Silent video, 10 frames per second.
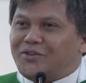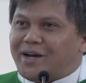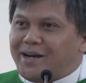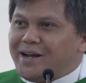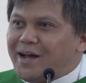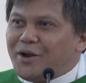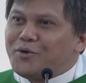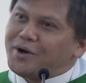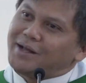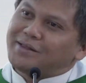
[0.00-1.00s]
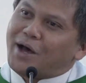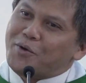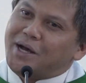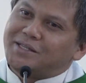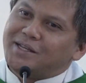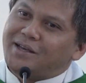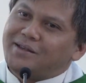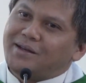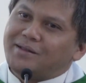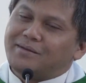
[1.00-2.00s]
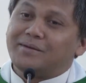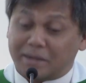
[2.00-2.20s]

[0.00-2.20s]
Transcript: Kadang kalau orang tahu hasilnya aja,